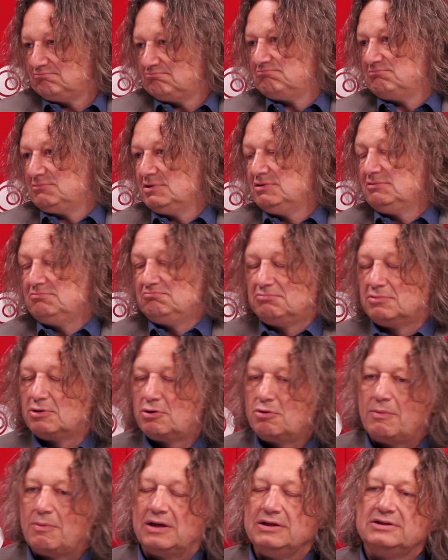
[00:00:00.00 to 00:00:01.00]
i
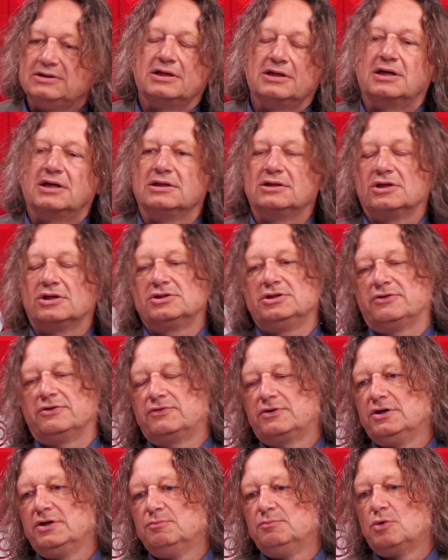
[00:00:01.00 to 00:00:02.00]
humanistykę też nie w
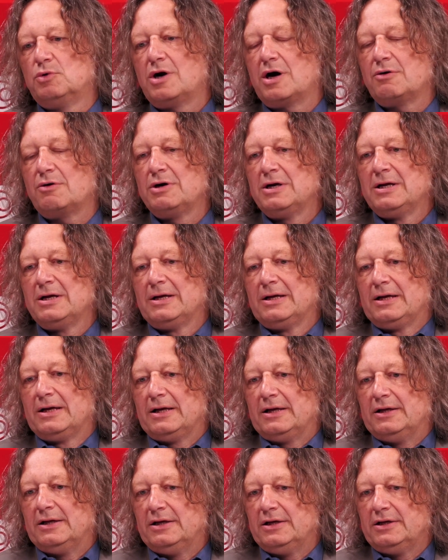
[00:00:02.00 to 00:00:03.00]
kij dmuchał.
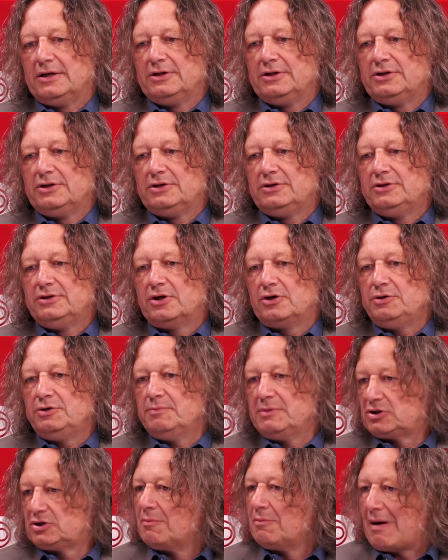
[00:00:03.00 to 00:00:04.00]
E, no i
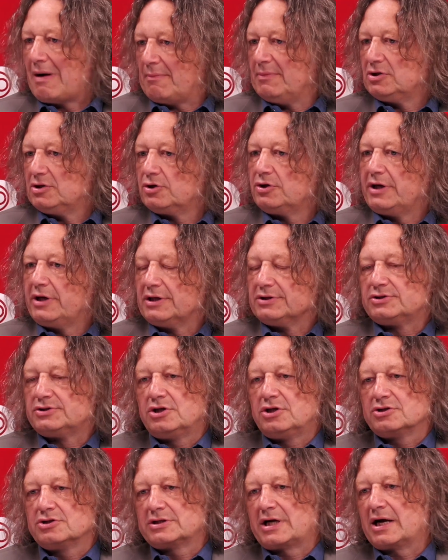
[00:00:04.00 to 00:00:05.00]
my to mamy, to jest.
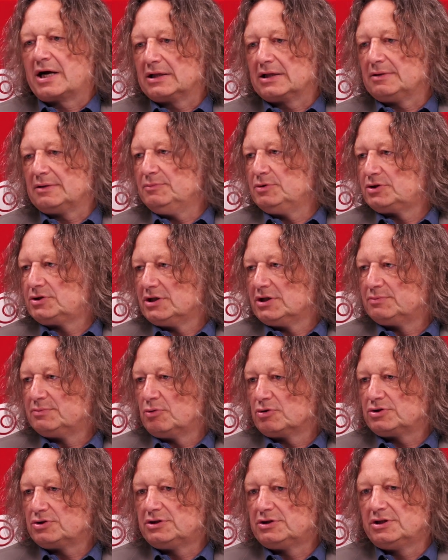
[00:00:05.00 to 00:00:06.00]
Śląsk Akademicki jest
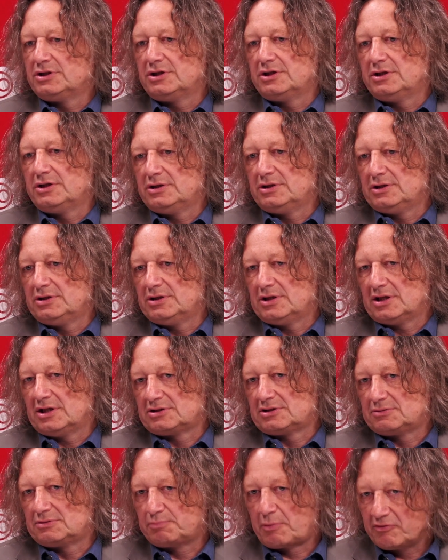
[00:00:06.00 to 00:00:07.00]
mocny,
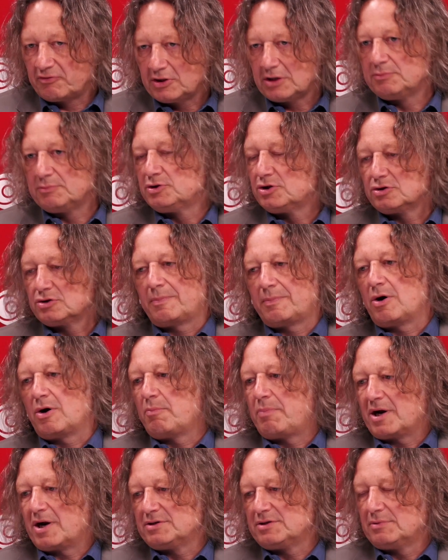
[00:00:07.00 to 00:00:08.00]
jest, powinien być
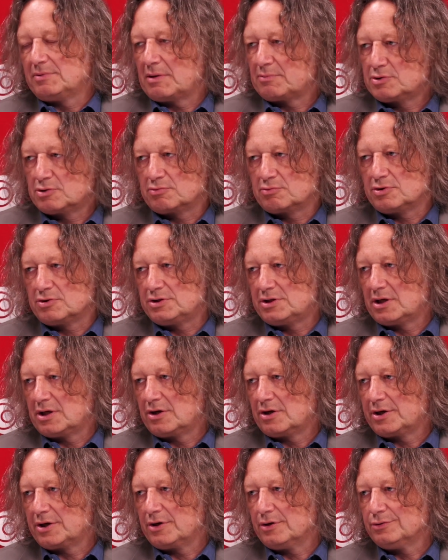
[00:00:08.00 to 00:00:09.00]
oparciem dla przyszłości tego
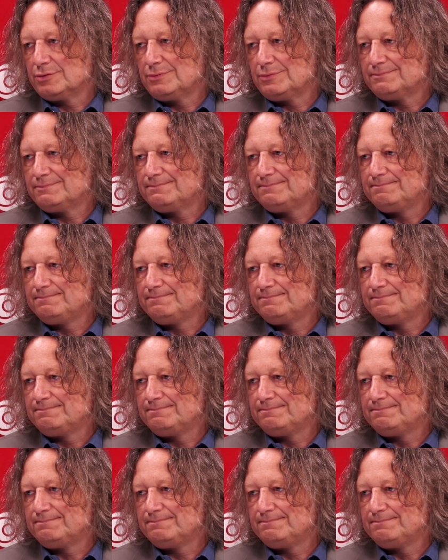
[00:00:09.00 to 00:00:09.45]
regionu. Panie